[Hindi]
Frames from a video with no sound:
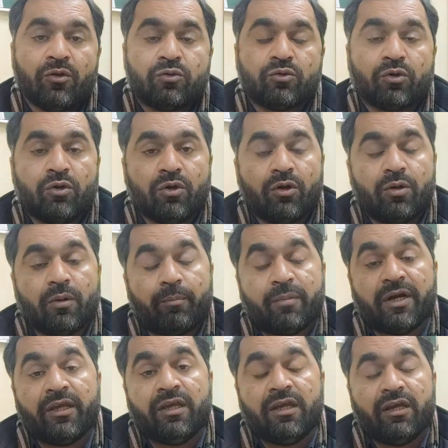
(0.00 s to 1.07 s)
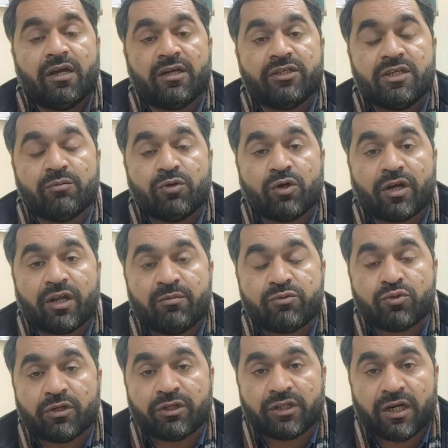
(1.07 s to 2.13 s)
तो बड़ी अजीब व गरीब
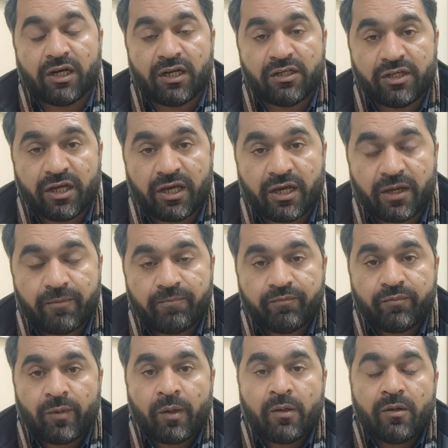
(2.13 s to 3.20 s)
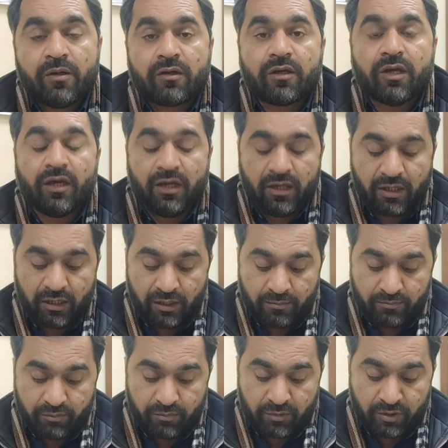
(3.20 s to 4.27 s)
सूरत हाल ये है
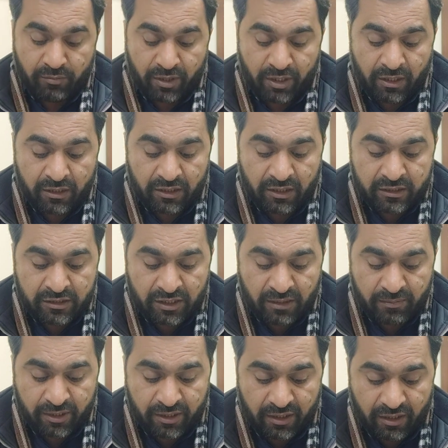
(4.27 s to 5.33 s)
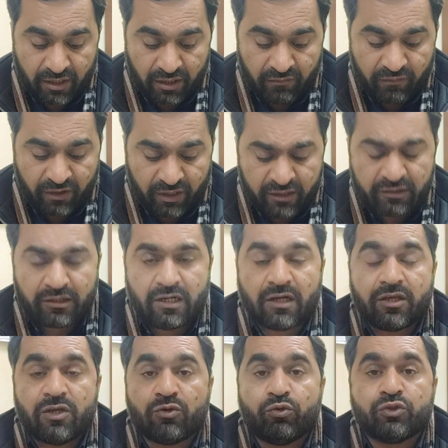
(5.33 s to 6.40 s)
कि इमरान खान साहब के ख़िलाफ़ हर तरह
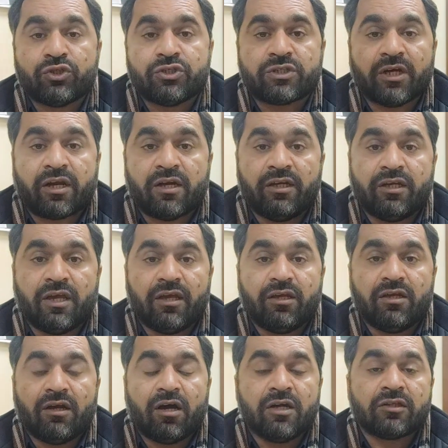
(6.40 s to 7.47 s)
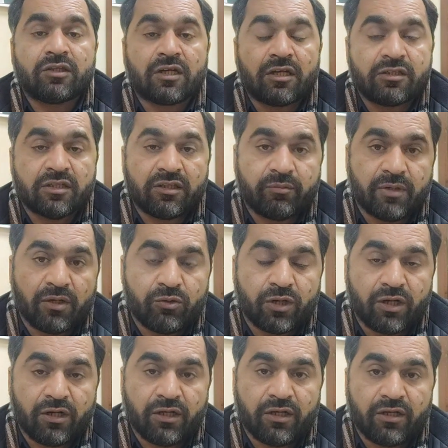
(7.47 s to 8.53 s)
की कोशिश कर ली गई हर तरह से दबाव
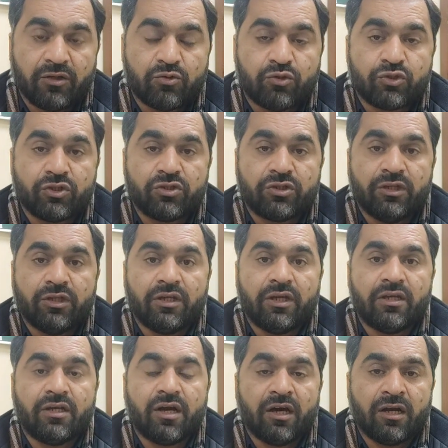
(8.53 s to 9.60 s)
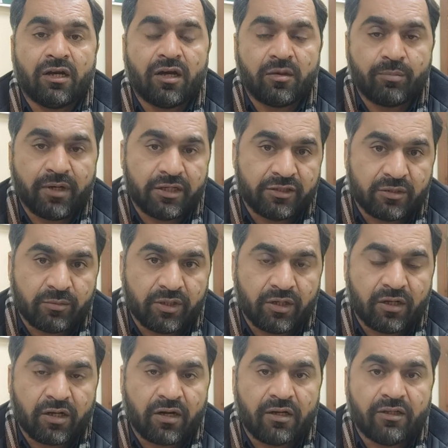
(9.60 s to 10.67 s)
डालने की कोशिश की गई हर हरबा
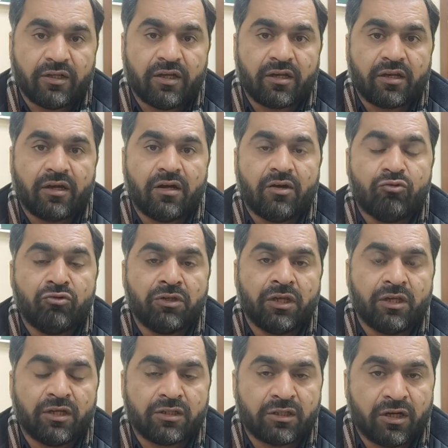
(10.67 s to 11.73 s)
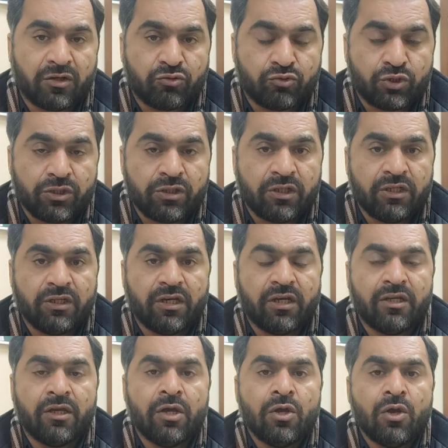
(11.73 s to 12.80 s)
इस्तेमाल कर लिया गया उनकी किरदार कुशी की गई